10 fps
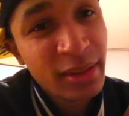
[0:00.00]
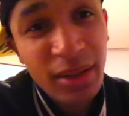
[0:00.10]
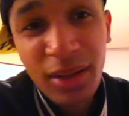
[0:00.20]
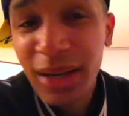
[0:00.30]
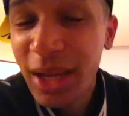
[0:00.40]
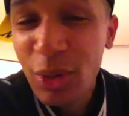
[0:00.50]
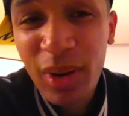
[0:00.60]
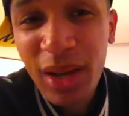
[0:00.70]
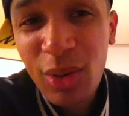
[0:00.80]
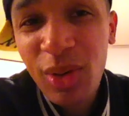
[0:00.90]
Euh, les
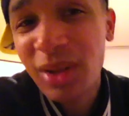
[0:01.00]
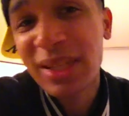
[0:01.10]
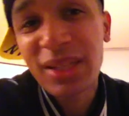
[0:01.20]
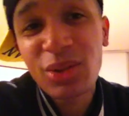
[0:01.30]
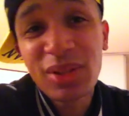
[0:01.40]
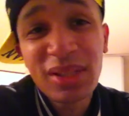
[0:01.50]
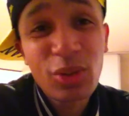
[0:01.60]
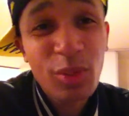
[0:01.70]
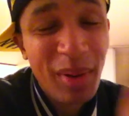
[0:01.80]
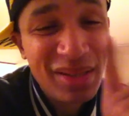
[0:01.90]
goûts et les couleurs, ça ne se
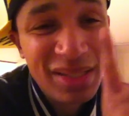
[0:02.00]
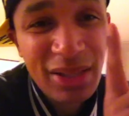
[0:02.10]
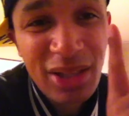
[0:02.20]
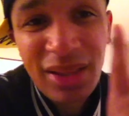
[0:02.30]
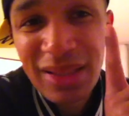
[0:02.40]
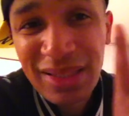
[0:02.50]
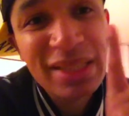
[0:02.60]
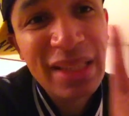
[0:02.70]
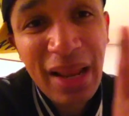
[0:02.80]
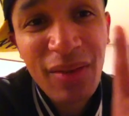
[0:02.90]
discute pas. Si,
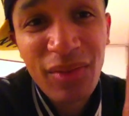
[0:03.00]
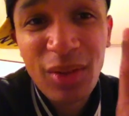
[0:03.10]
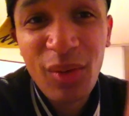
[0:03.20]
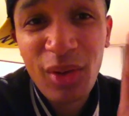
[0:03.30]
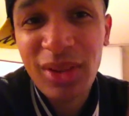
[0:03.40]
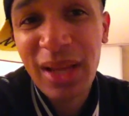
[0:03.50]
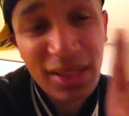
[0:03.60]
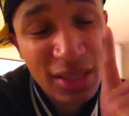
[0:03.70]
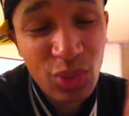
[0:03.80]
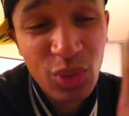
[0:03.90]
t'as la vie de
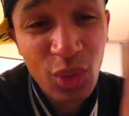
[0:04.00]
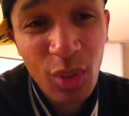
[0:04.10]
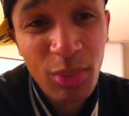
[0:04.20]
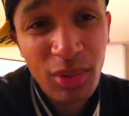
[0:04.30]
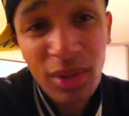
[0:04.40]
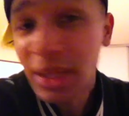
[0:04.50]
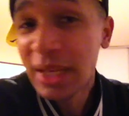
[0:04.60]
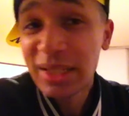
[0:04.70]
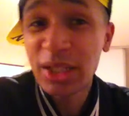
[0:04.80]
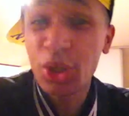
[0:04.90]
Vantard, c'est toujours le bon.
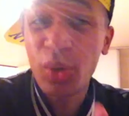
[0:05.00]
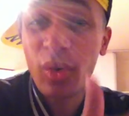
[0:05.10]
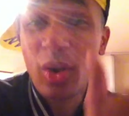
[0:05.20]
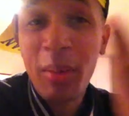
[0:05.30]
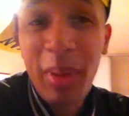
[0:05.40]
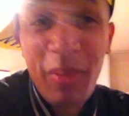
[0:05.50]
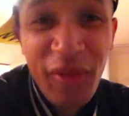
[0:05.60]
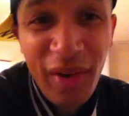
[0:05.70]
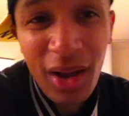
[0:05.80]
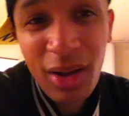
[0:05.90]
Si tu veux quand même
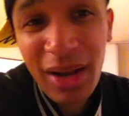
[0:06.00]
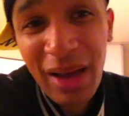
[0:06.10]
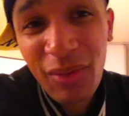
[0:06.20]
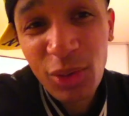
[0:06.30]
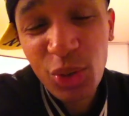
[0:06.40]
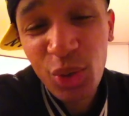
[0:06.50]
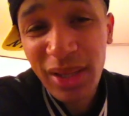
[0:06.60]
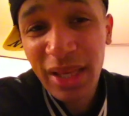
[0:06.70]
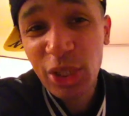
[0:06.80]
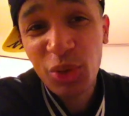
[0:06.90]
faire
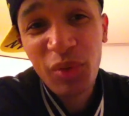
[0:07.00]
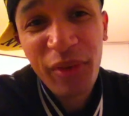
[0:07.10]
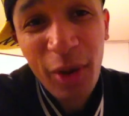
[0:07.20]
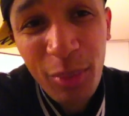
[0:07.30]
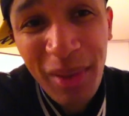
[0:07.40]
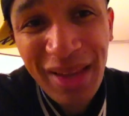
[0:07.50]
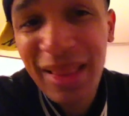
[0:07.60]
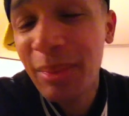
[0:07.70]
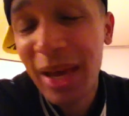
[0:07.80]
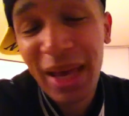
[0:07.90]
l'aventurier, tu veux faire le
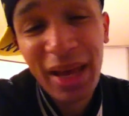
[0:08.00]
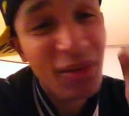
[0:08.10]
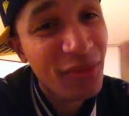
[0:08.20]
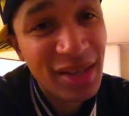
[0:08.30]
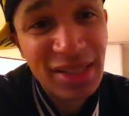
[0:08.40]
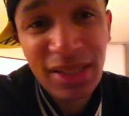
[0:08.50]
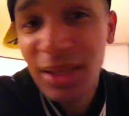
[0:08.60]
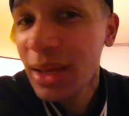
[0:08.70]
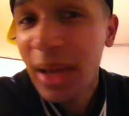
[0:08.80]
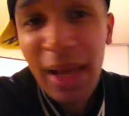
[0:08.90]
mec téméraire,
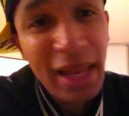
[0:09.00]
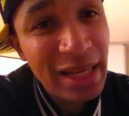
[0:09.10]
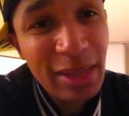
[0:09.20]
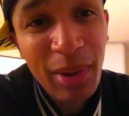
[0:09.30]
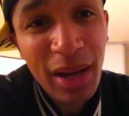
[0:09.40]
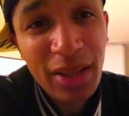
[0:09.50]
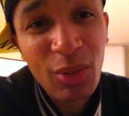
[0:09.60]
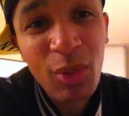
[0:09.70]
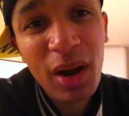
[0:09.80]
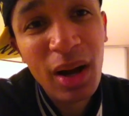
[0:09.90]
vas-y libre à
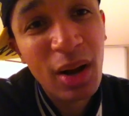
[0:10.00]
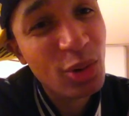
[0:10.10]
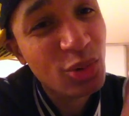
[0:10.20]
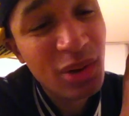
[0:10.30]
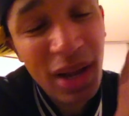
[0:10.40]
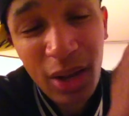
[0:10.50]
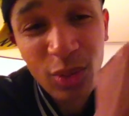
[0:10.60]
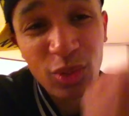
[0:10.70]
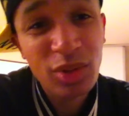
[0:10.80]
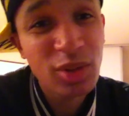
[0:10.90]
3. En tout cas,
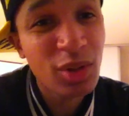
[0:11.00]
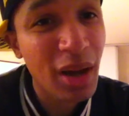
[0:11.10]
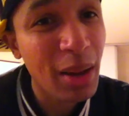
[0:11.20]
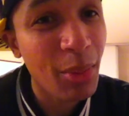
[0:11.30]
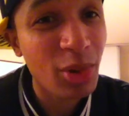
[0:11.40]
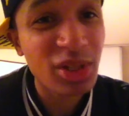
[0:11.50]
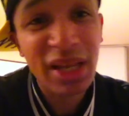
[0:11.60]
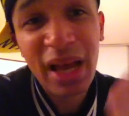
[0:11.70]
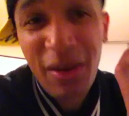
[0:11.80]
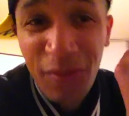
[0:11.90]
quand tu te seras
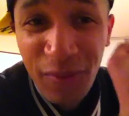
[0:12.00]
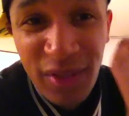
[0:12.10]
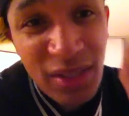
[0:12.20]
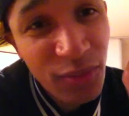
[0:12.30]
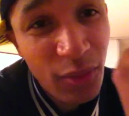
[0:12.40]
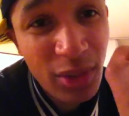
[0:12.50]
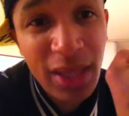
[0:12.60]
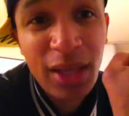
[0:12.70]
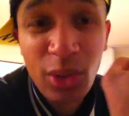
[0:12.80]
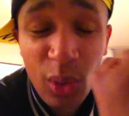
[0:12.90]
mangé un fist
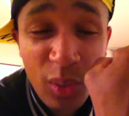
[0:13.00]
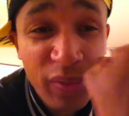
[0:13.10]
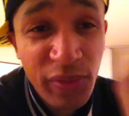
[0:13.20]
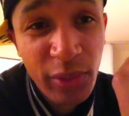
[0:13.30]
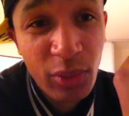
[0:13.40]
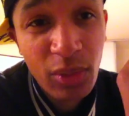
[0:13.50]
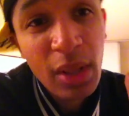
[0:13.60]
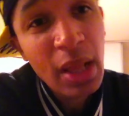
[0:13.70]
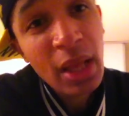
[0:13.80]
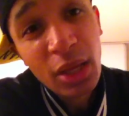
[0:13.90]
fucking dans le fion,
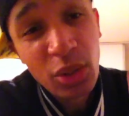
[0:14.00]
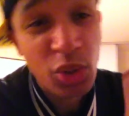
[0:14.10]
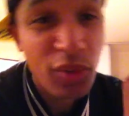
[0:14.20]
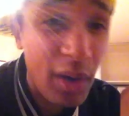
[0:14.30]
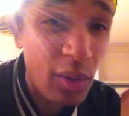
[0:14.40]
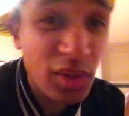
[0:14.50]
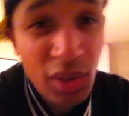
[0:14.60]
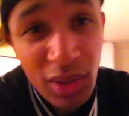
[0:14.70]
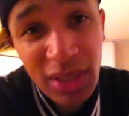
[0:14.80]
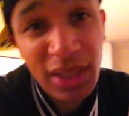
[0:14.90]
que tu vas
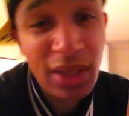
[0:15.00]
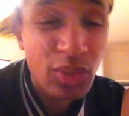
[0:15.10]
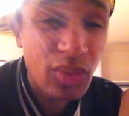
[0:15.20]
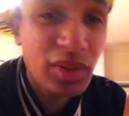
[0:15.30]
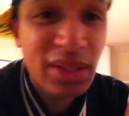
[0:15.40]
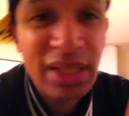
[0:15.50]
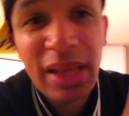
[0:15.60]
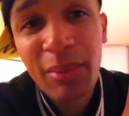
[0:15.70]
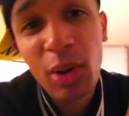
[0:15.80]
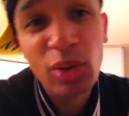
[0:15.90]
ressortir du
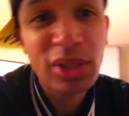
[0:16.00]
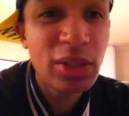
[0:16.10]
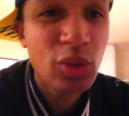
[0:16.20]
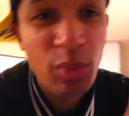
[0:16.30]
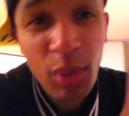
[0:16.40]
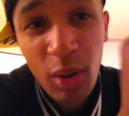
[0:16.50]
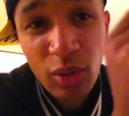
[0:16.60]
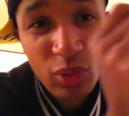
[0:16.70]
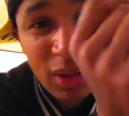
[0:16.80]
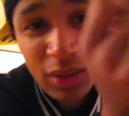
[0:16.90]
cinéma en titubant,
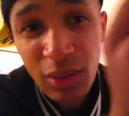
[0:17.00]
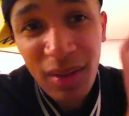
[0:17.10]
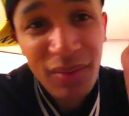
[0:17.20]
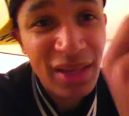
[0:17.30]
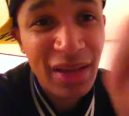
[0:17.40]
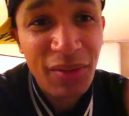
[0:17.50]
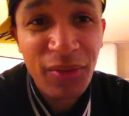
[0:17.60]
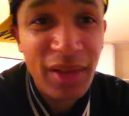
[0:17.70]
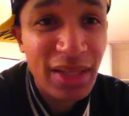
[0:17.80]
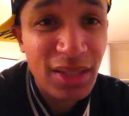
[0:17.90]
en doigtant avec un
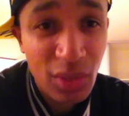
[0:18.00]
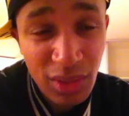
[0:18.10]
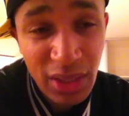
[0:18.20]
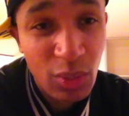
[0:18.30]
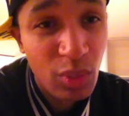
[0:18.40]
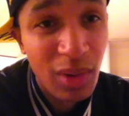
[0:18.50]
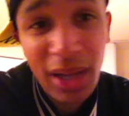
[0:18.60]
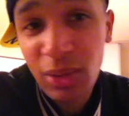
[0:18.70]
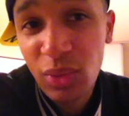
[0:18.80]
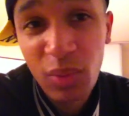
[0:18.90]
filet de sang qui
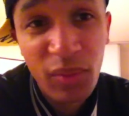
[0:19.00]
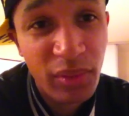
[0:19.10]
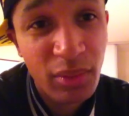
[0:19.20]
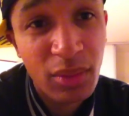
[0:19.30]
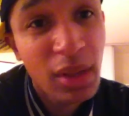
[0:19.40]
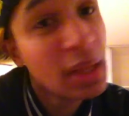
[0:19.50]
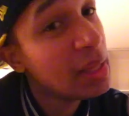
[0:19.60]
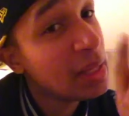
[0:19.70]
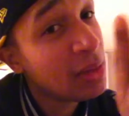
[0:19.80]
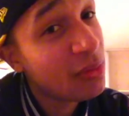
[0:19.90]
coulera de ton fion,
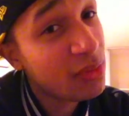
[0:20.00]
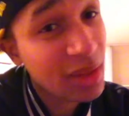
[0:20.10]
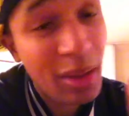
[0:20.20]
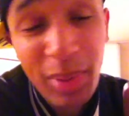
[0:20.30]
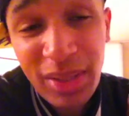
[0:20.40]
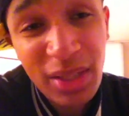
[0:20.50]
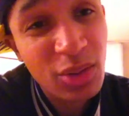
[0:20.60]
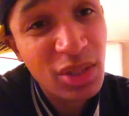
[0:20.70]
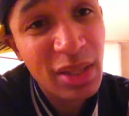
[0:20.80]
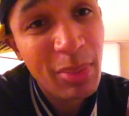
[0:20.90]
faudra pas
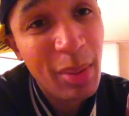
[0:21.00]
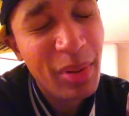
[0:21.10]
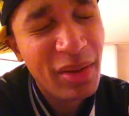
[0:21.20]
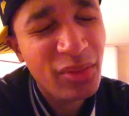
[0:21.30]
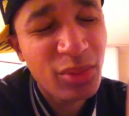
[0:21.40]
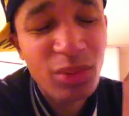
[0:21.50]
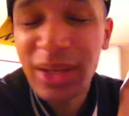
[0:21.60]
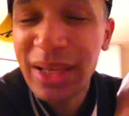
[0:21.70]
dire que je t'ai pas prévenu.